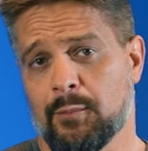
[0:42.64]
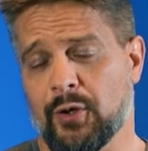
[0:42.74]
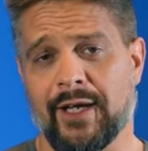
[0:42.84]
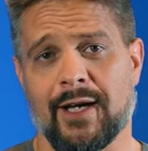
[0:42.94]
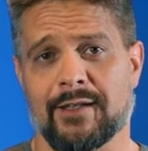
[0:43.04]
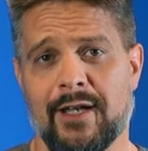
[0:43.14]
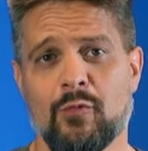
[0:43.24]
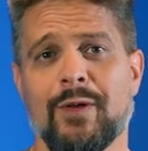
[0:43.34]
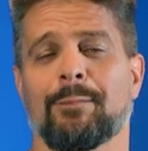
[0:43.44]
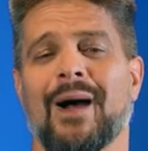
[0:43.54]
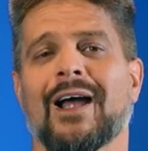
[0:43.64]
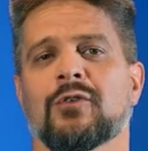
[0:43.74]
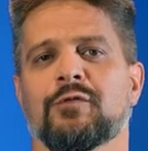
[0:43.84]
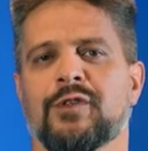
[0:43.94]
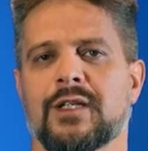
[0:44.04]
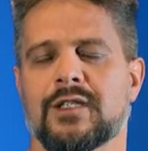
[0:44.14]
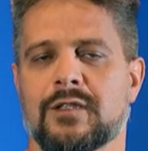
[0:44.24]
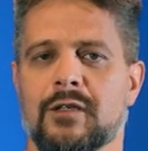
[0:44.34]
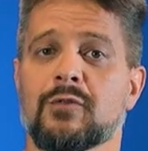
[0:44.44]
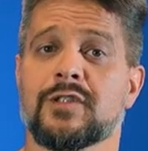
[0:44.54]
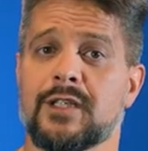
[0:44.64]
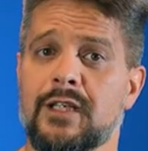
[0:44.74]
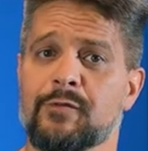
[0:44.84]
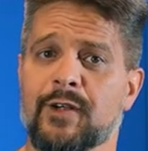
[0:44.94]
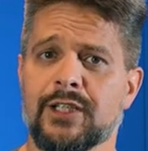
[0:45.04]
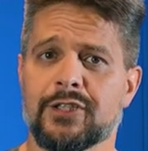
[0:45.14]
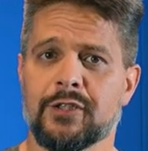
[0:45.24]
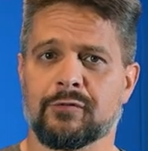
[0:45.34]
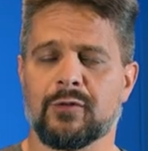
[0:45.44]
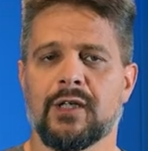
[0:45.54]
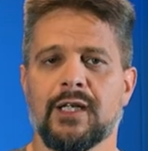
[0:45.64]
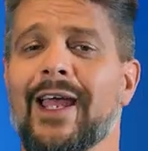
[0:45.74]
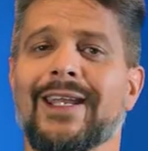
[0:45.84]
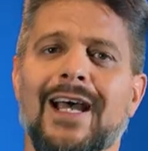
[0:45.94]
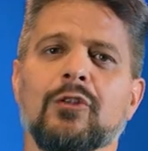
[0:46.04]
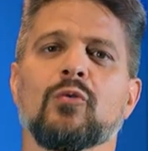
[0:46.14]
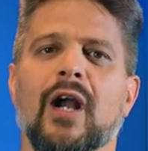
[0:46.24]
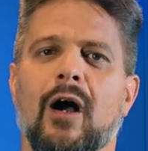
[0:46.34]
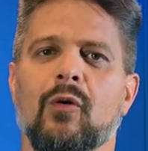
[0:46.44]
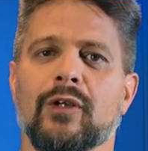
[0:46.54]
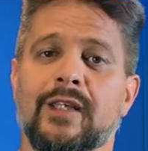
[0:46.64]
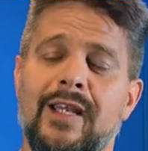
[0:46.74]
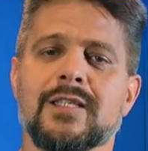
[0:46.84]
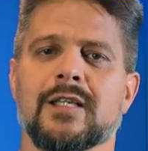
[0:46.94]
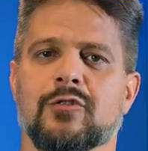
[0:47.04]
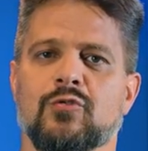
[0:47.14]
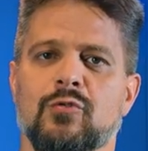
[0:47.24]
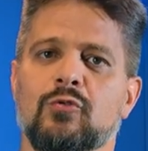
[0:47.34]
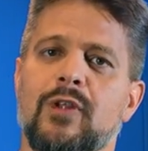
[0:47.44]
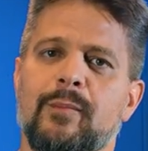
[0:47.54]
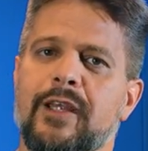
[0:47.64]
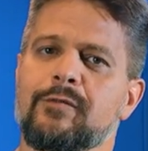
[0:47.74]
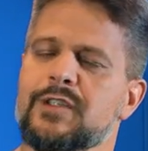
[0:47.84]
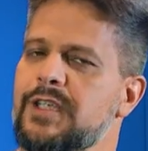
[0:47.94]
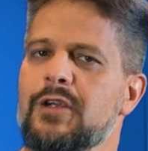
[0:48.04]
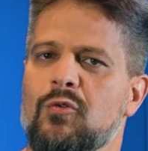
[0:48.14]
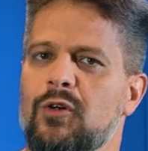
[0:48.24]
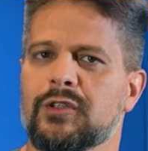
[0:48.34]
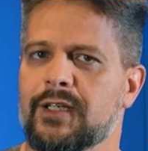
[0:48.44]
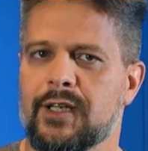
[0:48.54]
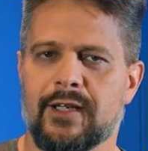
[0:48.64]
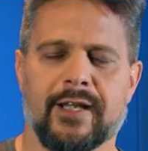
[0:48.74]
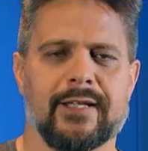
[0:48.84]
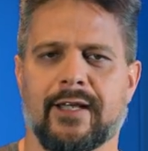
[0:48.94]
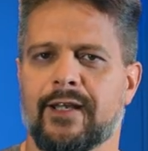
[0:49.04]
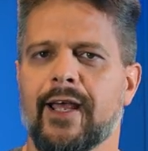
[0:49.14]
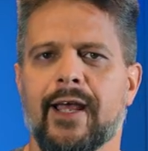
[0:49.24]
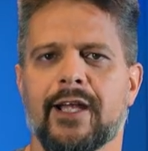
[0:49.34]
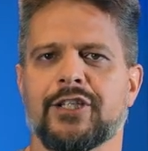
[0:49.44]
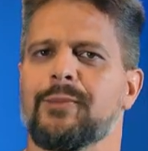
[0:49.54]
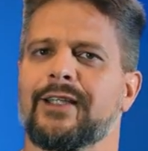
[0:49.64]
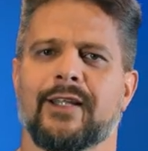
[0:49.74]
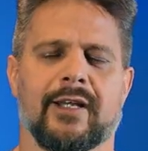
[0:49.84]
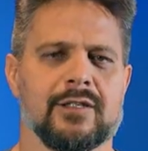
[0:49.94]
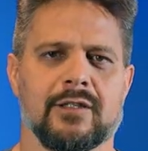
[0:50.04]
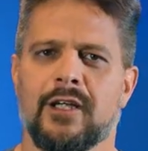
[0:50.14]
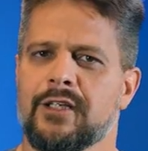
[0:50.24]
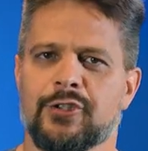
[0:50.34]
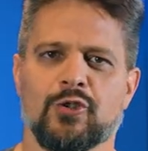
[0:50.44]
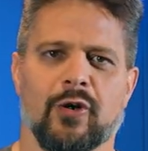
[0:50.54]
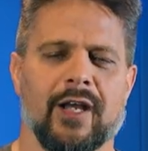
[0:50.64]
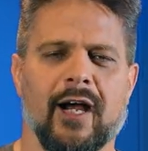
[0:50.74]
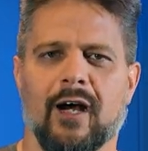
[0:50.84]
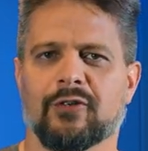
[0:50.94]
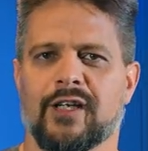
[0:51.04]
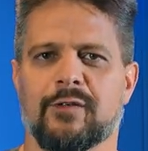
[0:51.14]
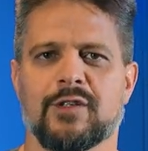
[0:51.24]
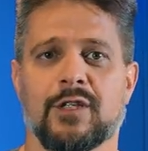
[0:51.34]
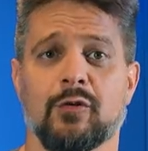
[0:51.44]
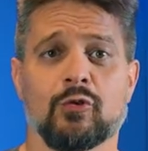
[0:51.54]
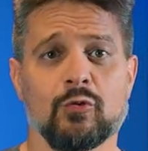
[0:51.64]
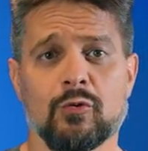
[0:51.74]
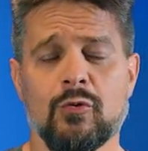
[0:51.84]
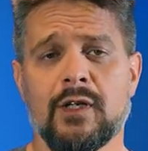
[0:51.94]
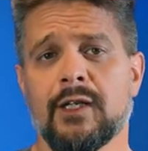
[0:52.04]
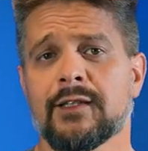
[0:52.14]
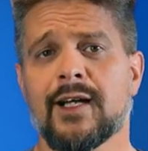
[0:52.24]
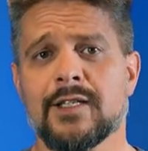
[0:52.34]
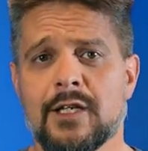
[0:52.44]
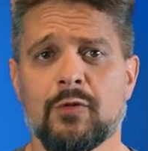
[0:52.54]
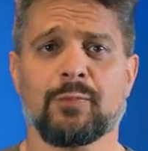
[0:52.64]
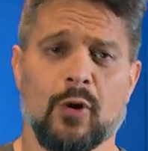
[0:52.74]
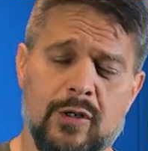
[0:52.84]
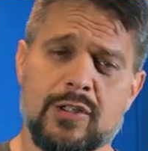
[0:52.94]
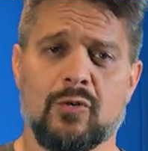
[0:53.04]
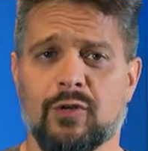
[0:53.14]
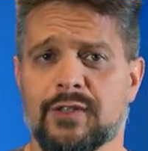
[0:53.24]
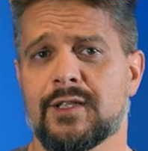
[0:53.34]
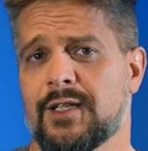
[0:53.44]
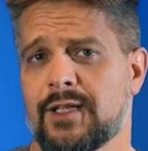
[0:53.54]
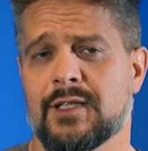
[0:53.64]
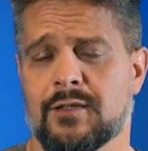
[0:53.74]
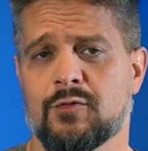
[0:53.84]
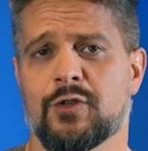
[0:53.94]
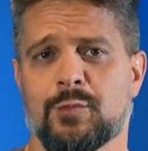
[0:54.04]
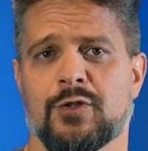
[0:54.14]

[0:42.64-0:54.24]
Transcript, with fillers: porque ela tem um impacto financeiro significativo é natural que esse assunto também você encontre ele na internet, em matérias de jornal, televisão e tudo, trazendo prós e contras dessas duas